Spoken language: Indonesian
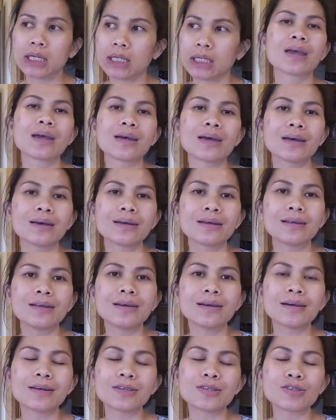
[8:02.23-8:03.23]
Iya.
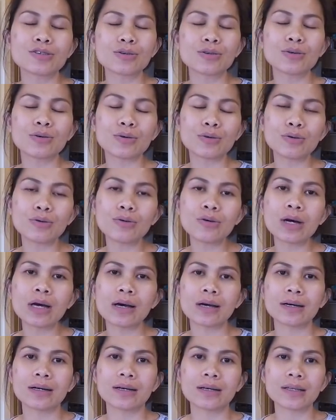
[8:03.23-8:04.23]
Dengan suhu
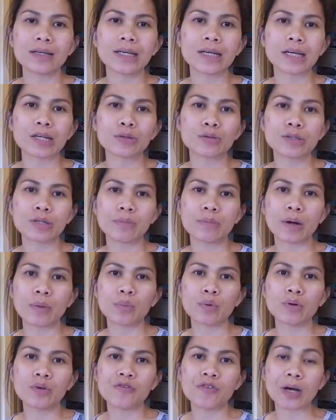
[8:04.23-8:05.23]
eh, uh, 350
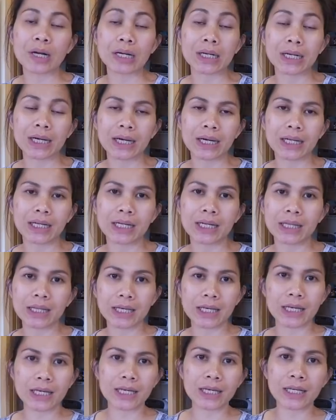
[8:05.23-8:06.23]
Fahrenheit.
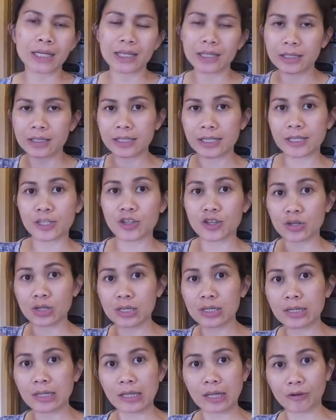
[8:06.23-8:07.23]
Nanti
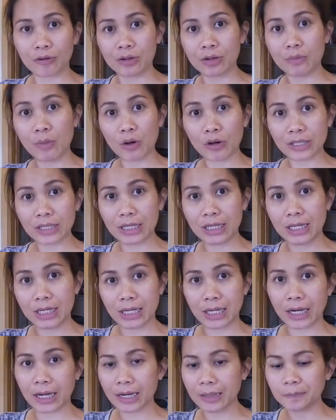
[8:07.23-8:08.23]
Celsiusnya saya taruh di bawah sini
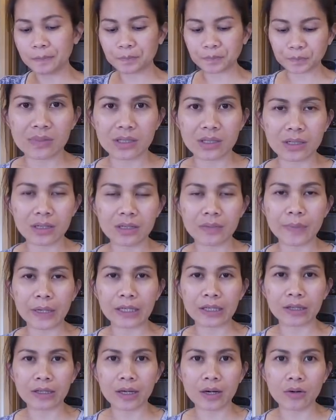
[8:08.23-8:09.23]
ya. Jadi
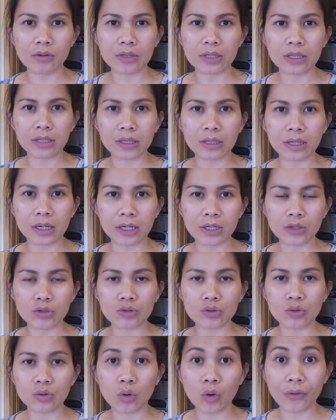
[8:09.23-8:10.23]
dipantau dengan
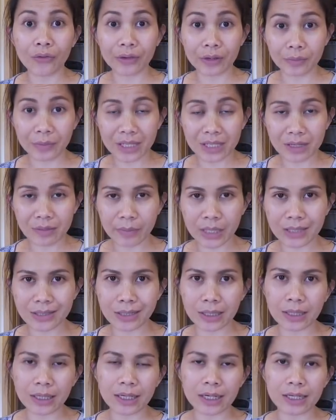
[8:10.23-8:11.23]
suhu oven
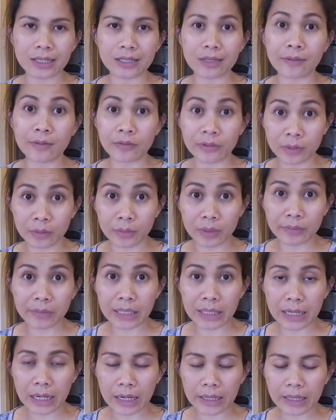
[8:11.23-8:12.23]
masing-masing karena setiap oven
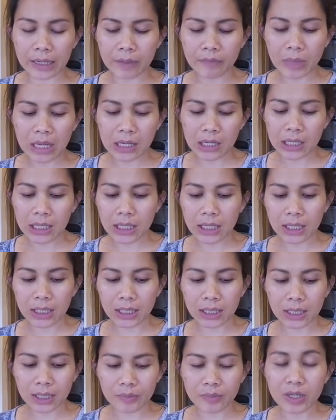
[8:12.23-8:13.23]
berbeda ya.
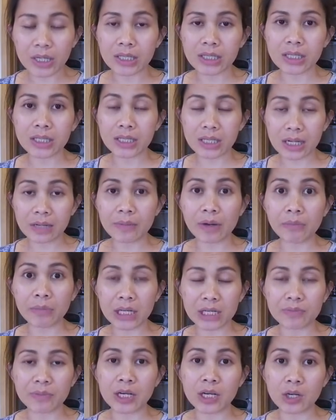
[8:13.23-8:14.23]
Uh, biasanya sih
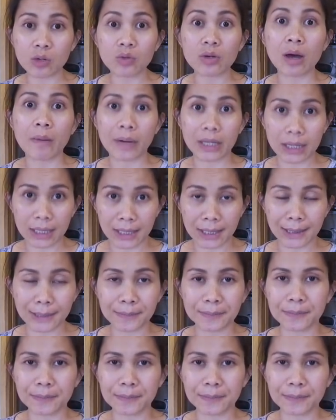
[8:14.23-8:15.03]
15 menit udah matang.